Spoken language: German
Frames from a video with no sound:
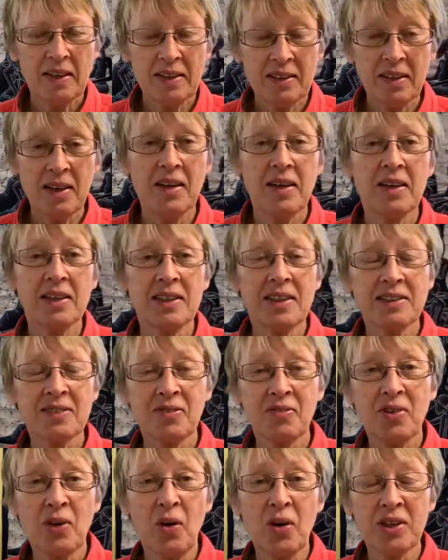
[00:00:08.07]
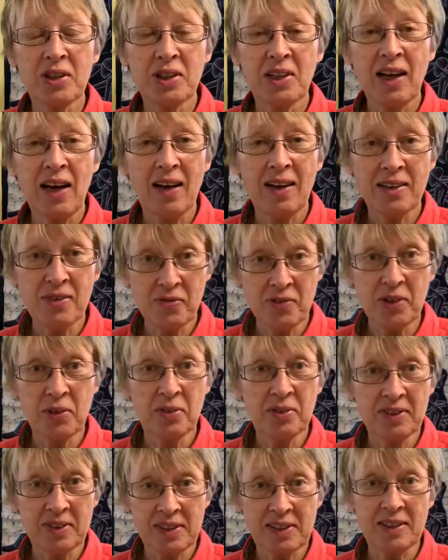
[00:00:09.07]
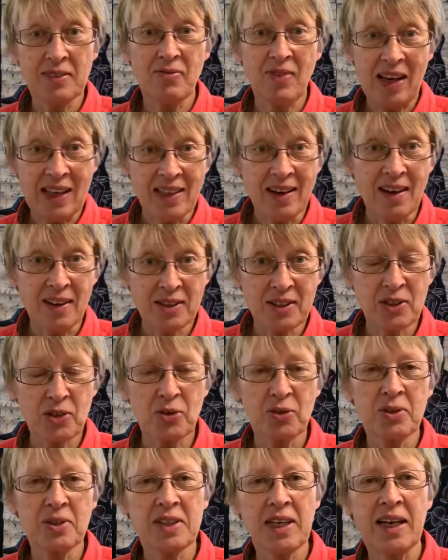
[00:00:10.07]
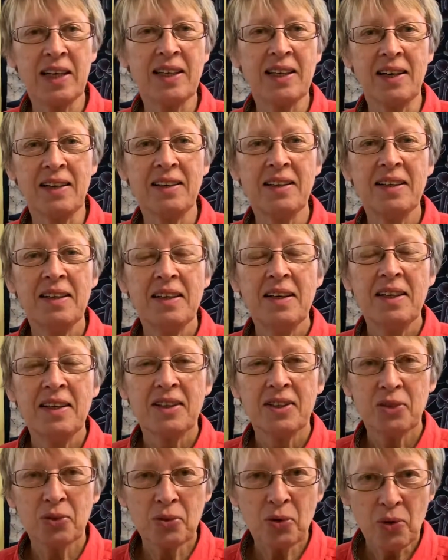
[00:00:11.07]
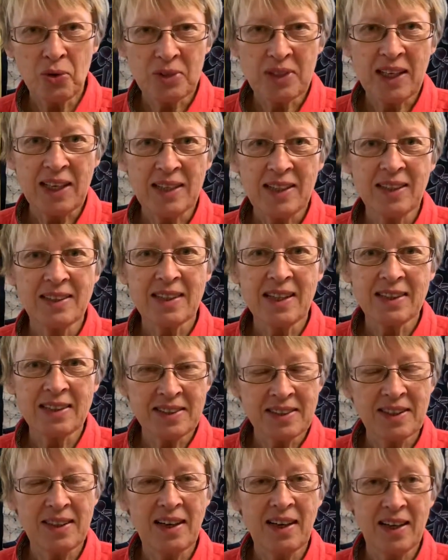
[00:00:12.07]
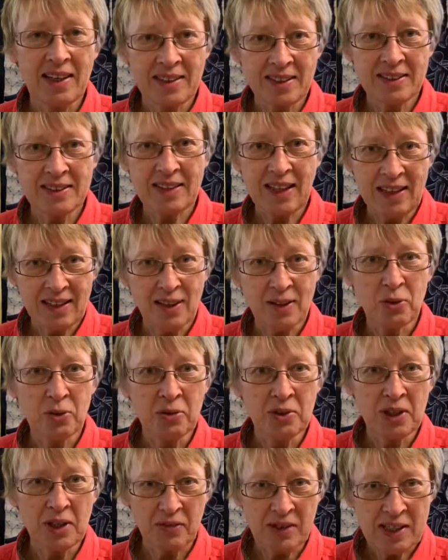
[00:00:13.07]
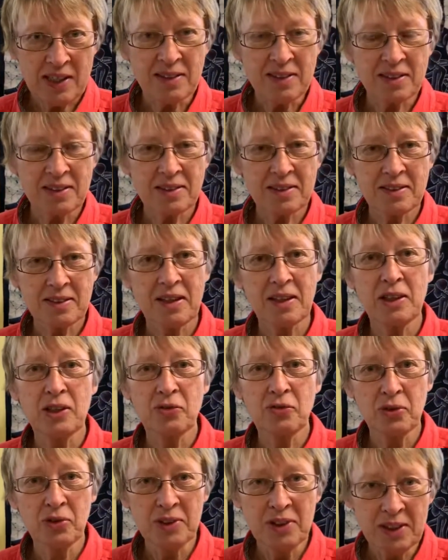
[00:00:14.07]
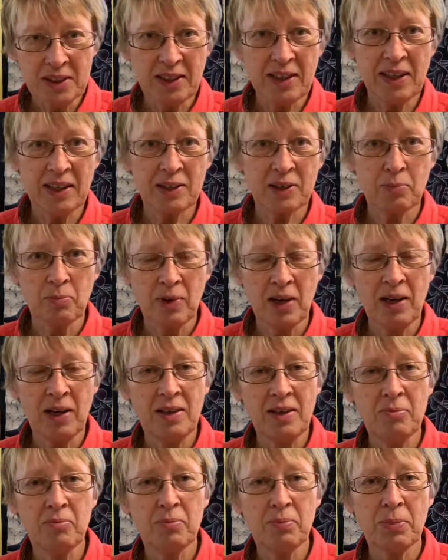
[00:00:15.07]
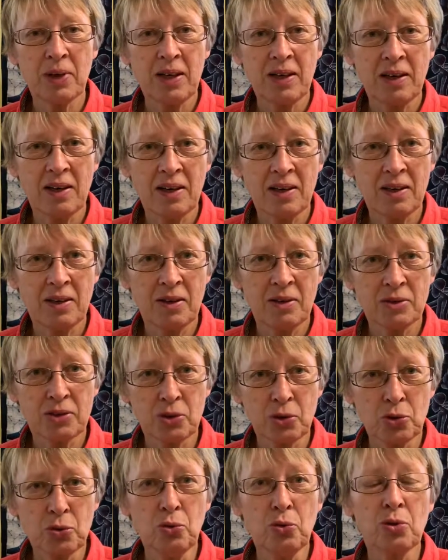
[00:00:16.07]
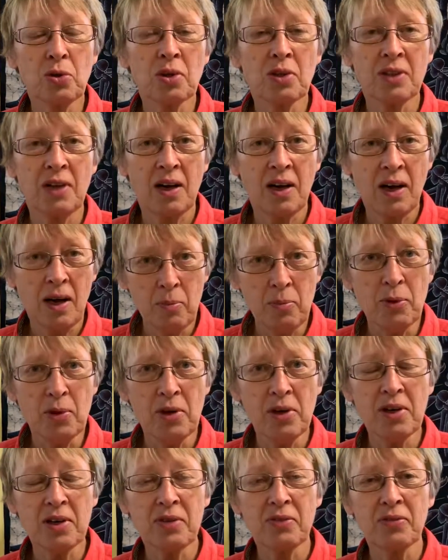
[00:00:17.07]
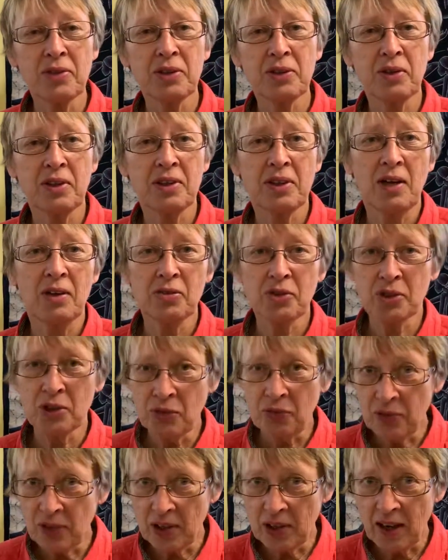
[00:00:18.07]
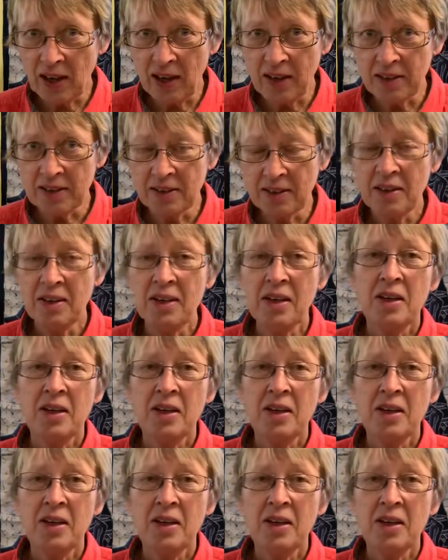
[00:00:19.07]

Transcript: Ja, das, heute laden wir unseren Weihnachtscontainer. So ein Container, der ist ja eine Zeit lang unterwegs. Der geht von hier erstmal per Zug nach Hamburg, wird dort aufs Schiff verladen,